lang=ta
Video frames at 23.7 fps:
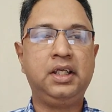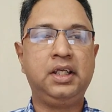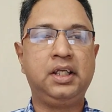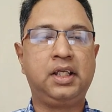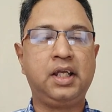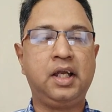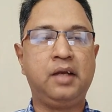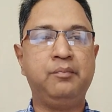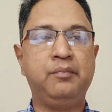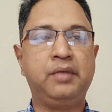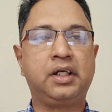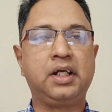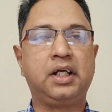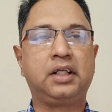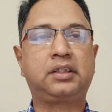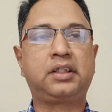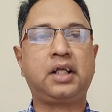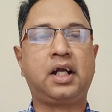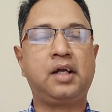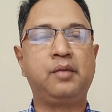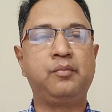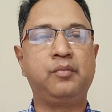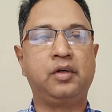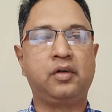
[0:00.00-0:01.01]
இங்கே
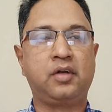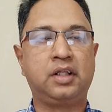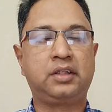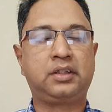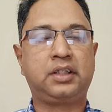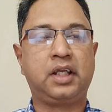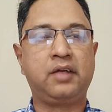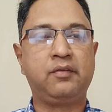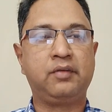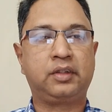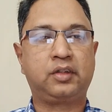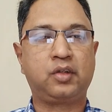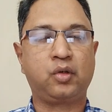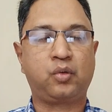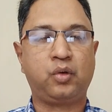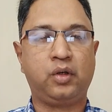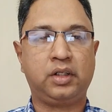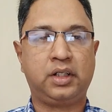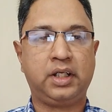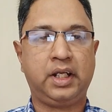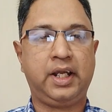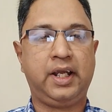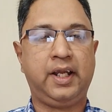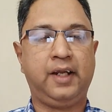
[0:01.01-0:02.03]
தாழ்மையுடன் தெரிவித்துக்
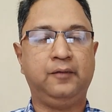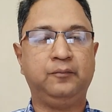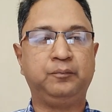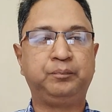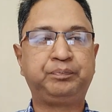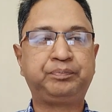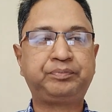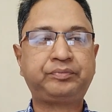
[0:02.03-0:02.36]
கொள்கிறேன்